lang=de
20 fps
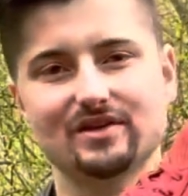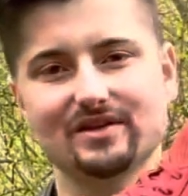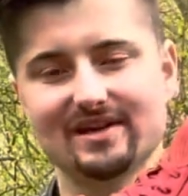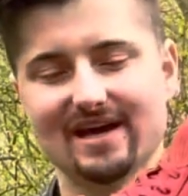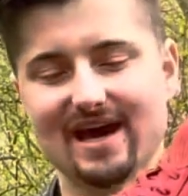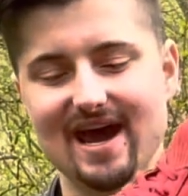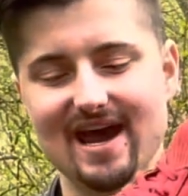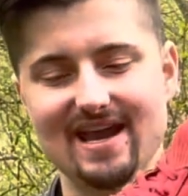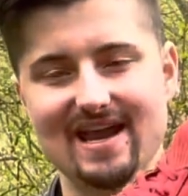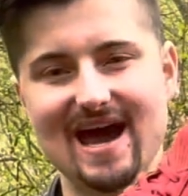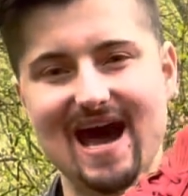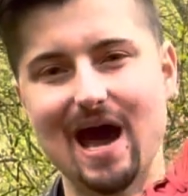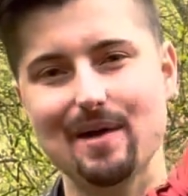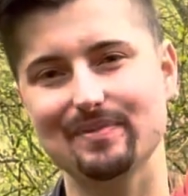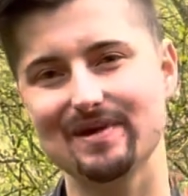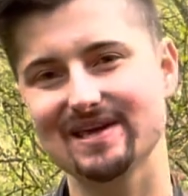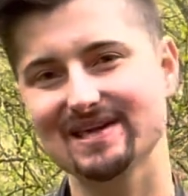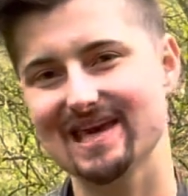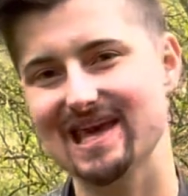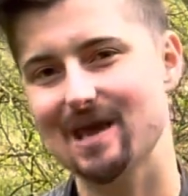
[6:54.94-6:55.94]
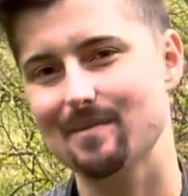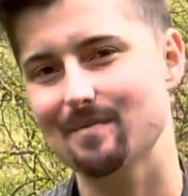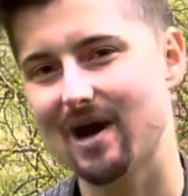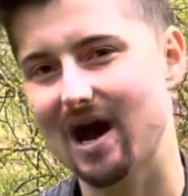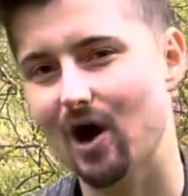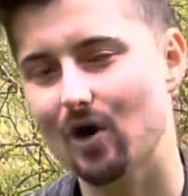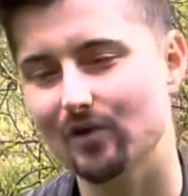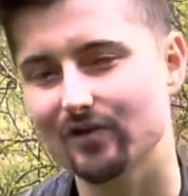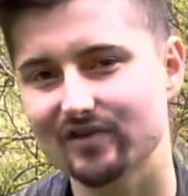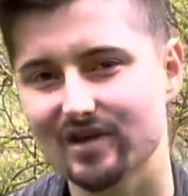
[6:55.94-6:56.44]
Teile habe ich eben
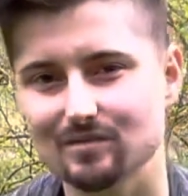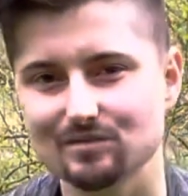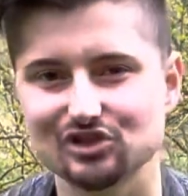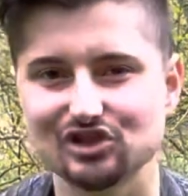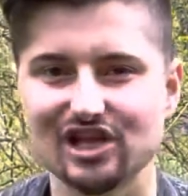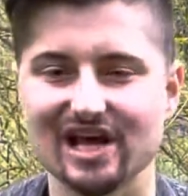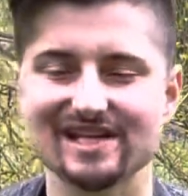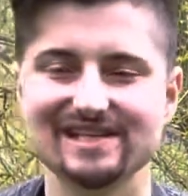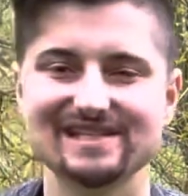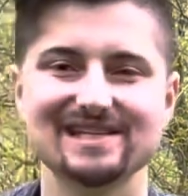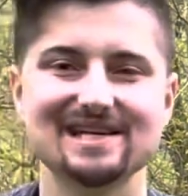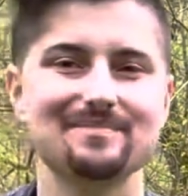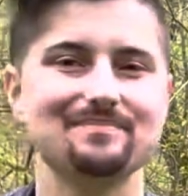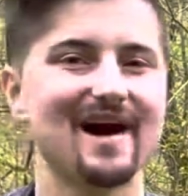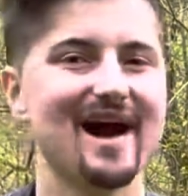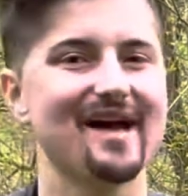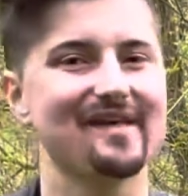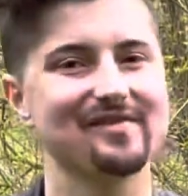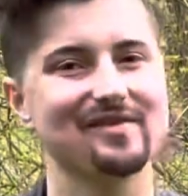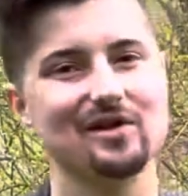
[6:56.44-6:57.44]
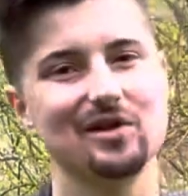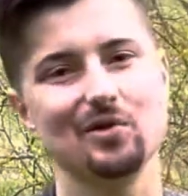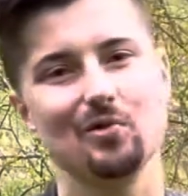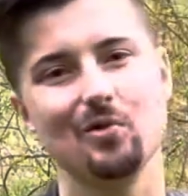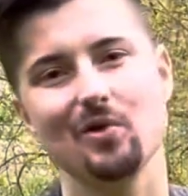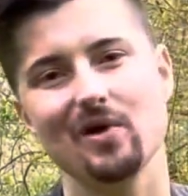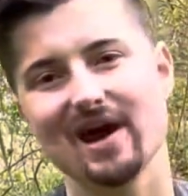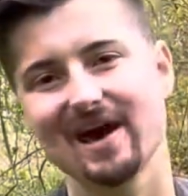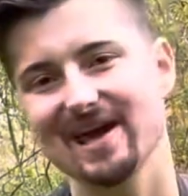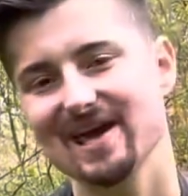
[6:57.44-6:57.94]
aus dem Städtchen
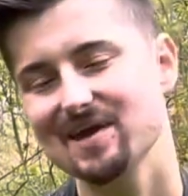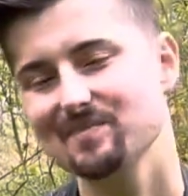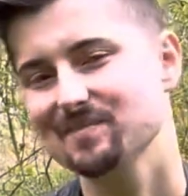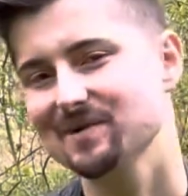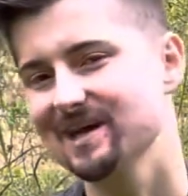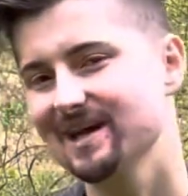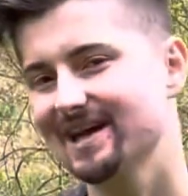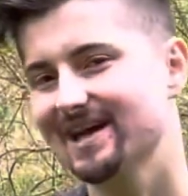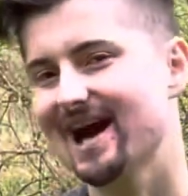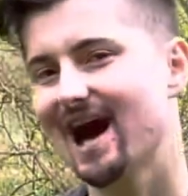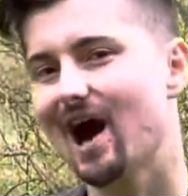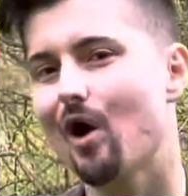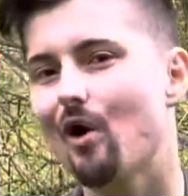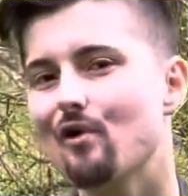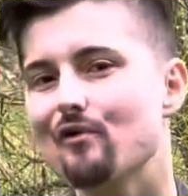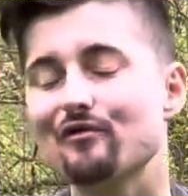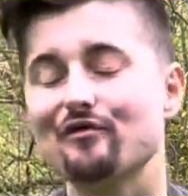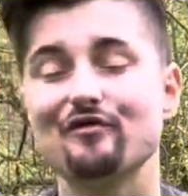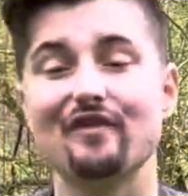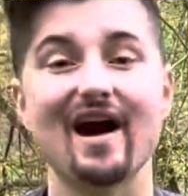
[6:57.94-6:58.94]
Barcelona eben gekauft.